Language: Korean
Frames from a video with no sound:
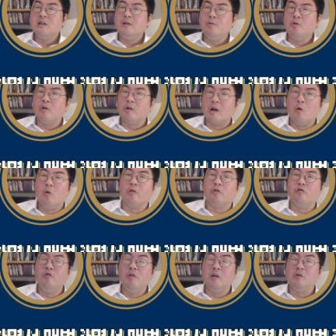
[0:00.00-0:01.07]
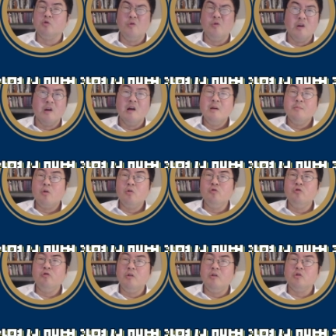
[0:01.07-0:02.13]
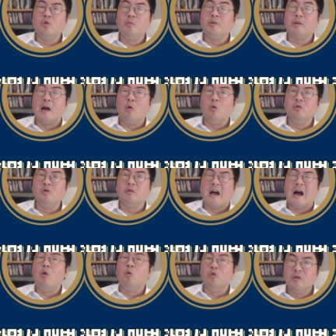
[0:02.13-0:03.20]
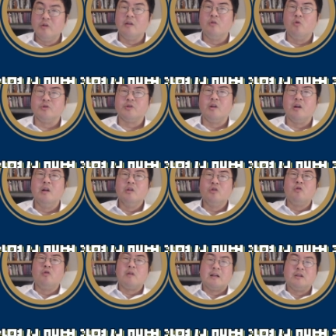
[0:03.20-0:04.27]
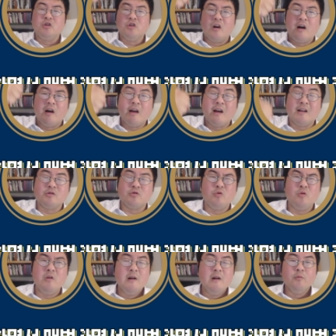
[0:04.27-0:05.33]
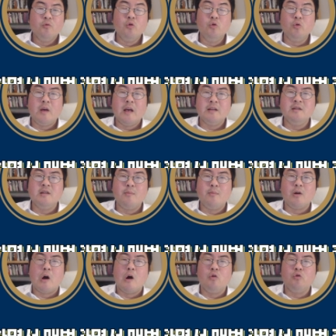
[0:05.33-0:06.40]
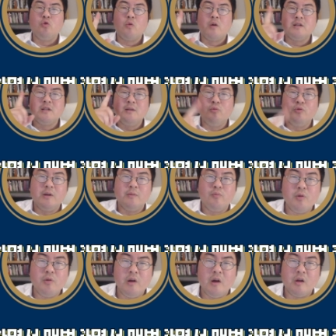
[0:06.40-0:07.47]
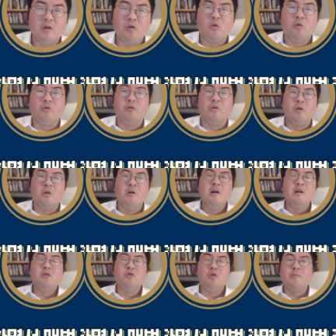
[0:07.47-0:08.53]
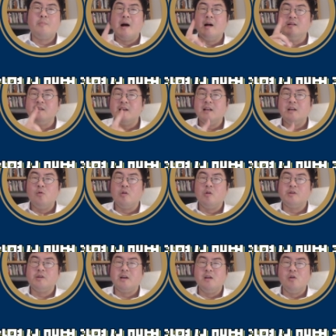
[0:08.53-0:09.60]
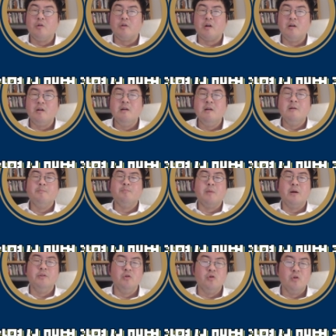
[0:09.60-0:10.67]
11월 4월 수익이 좋네 평균 수익이 좋으면 다 오른 다 오른다는 거잖아 들어가자 해가지고 균투 깨진 다음에 강한국 욕하시는 분들이 분명히 있을 거거든요 그거를 방지하기 위해서 제가 이 영상을 만든